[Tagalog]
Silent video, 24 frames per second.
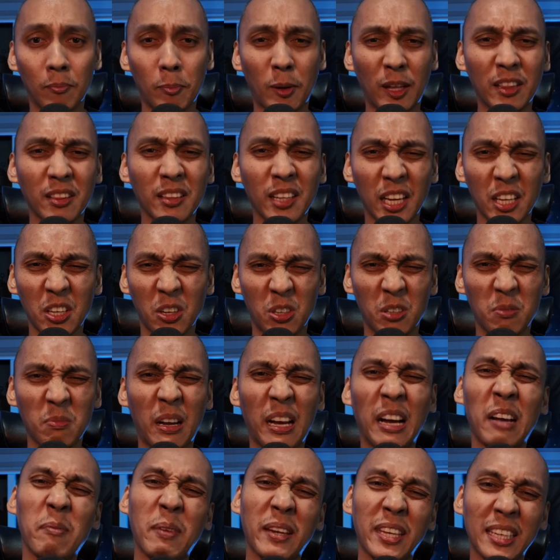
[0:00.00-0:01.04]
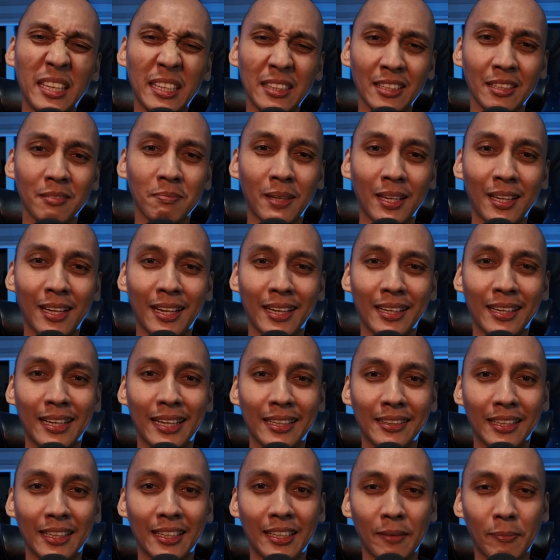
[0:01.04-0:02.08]
Pantay or ma- mahigitan man lang
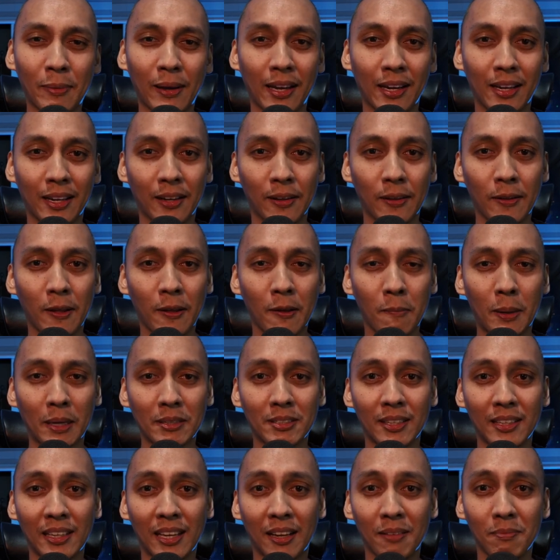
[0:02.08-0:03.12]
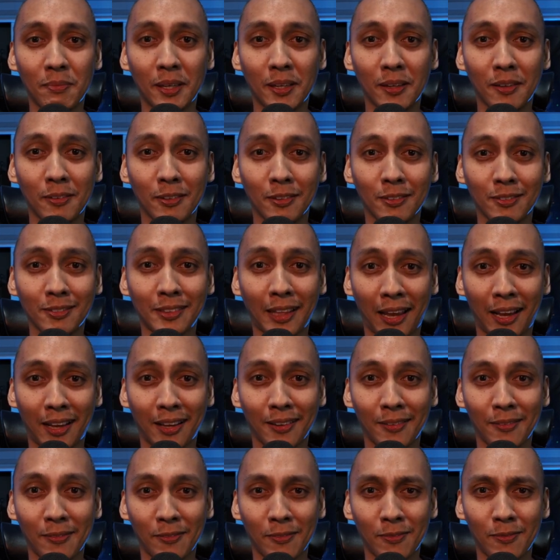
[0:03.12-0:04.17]
natin na parang pag sinabing
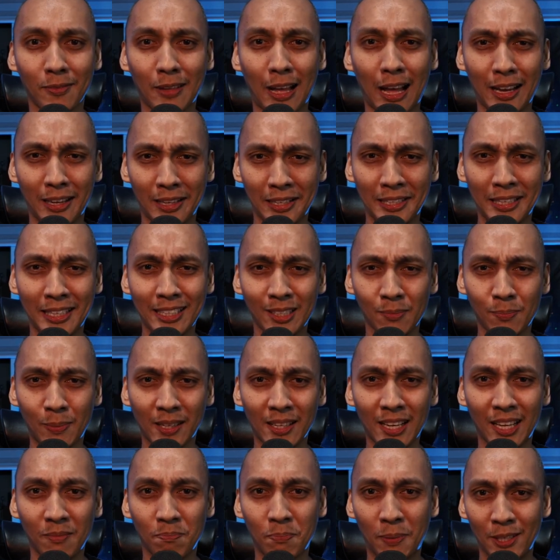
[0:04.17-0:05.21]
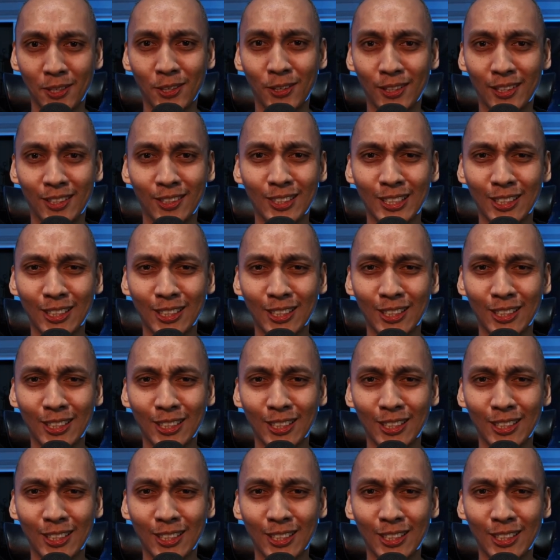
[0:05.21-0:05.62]
tech, ang iniisip agad Pinoy.